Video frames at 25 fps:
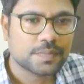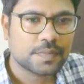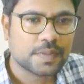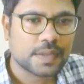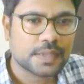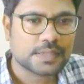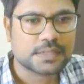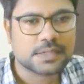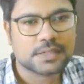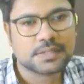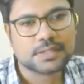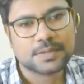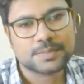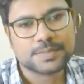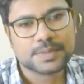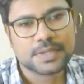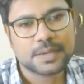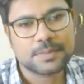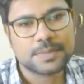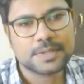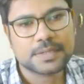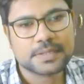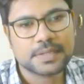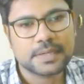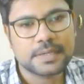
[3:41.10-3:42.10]
యాజ్ ఆర్
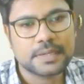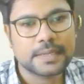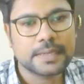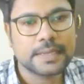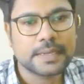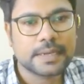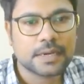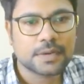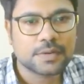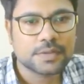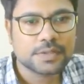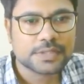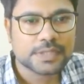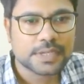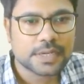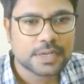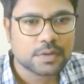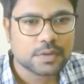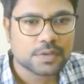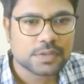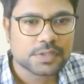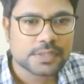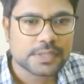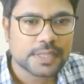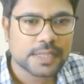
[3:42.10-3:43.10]
సబ్స్క్రైబర్ సైడ్ ఇక్కడ నుంచి
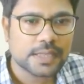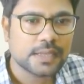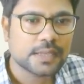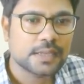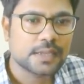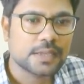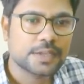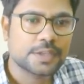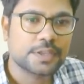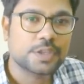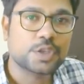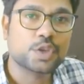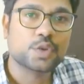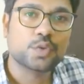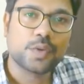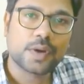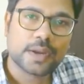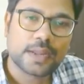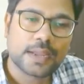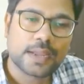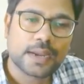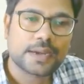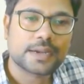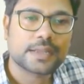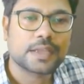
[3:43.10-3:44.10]
ఇక్కడికి వస్తే
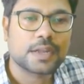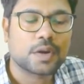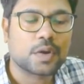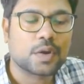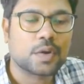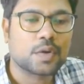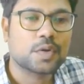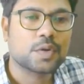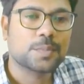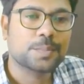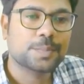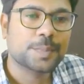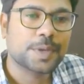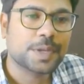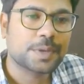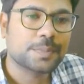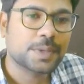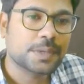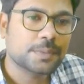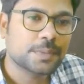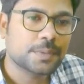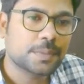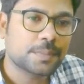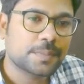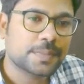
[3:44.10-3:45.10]
యూఆర్ కేటగిరీలో మీరు
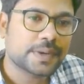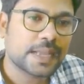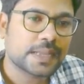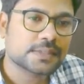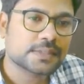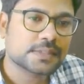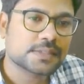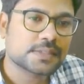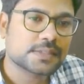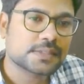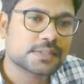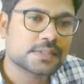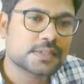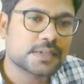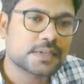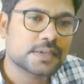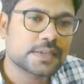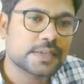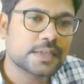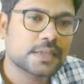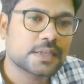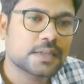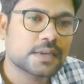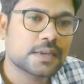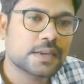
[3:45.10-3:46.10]
మినిమం ట్యాక్స్
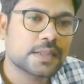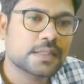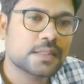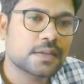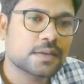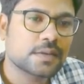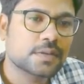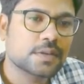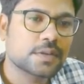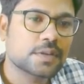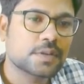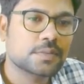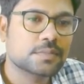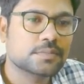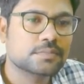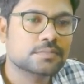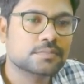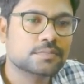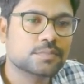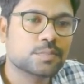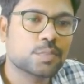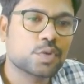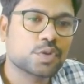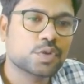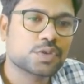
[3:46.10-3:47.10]
అసిస్టెంట్కి లేదా
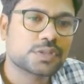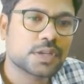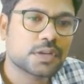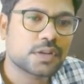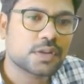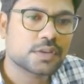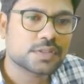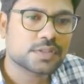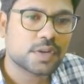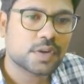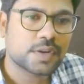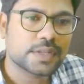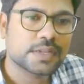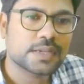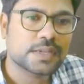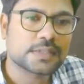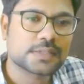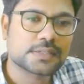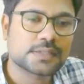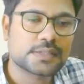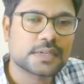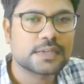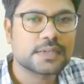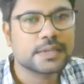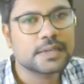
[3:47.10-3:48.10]
పోస్టల్ ఆర్ సార్టింగ్
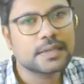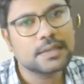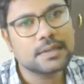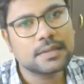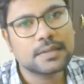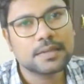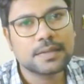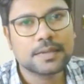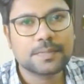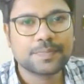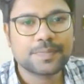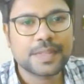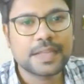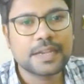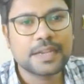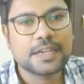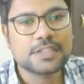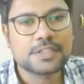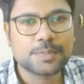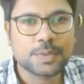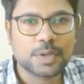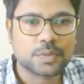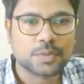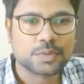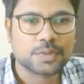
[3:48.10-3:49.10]
అసిస్టెంట్కి
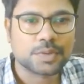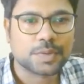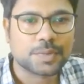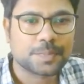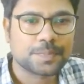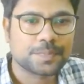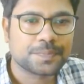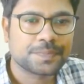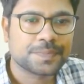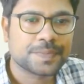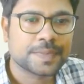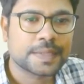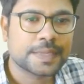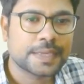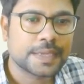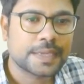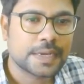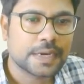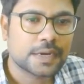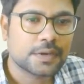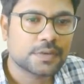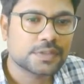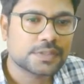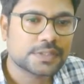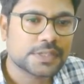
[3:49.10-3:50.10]
ఎలిజిబుల్ అవుతారు
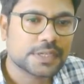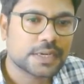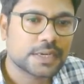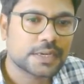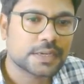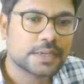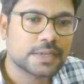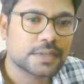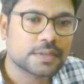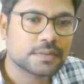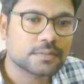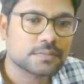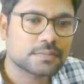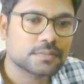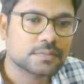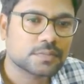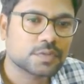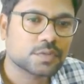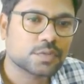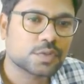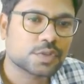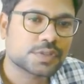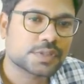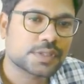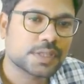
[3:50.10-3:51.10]
ఇక్కడ నుంచి ఇక్కడికి
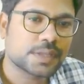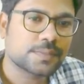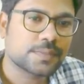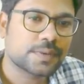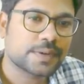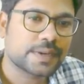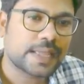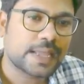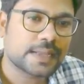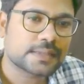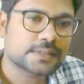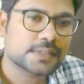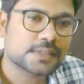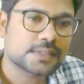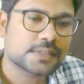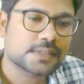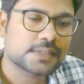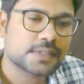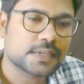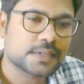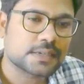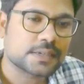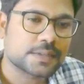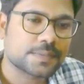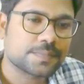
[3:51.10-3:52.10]
వస్తే ట్యాక్స్
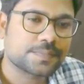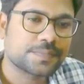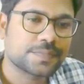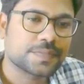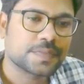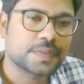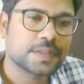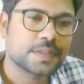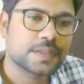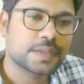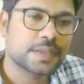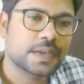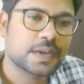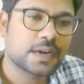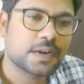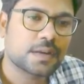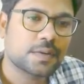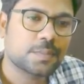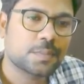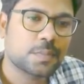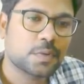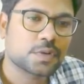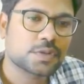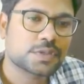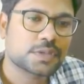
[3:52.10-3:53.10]
అసిస్టెంట్ ఇక్కడ
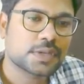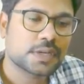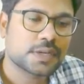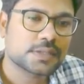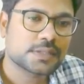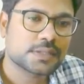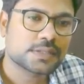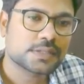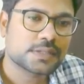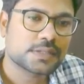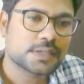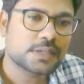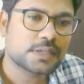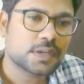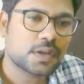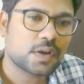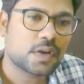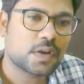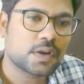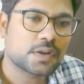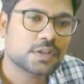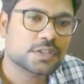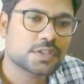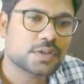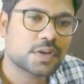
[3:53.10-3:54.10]
పోస్టల్ అసిస్టెంట్
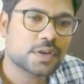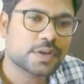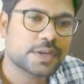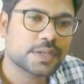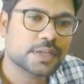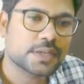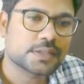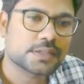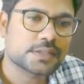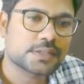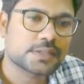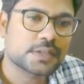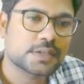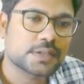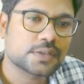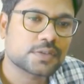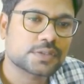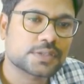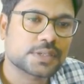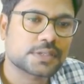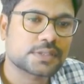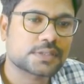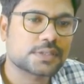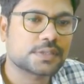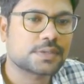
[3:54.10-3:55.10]
ఆర్ సార్టింగ్ అసిస్టెంట్కి
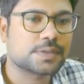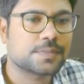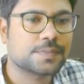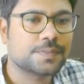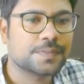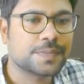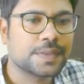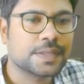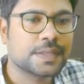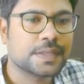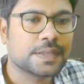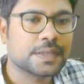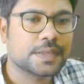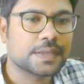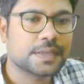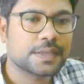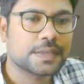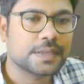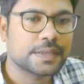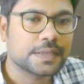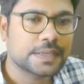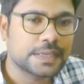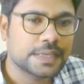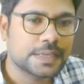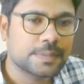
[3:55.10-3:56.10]
వచ్చేస్తారు
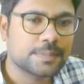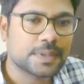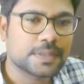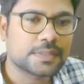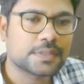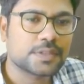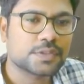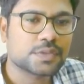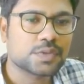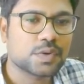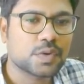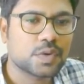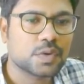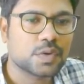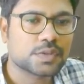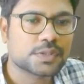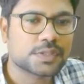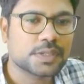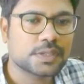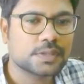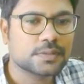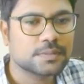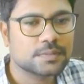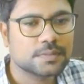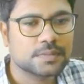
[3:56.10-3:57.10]
ఈ మధ్య జోన్లో వస్తే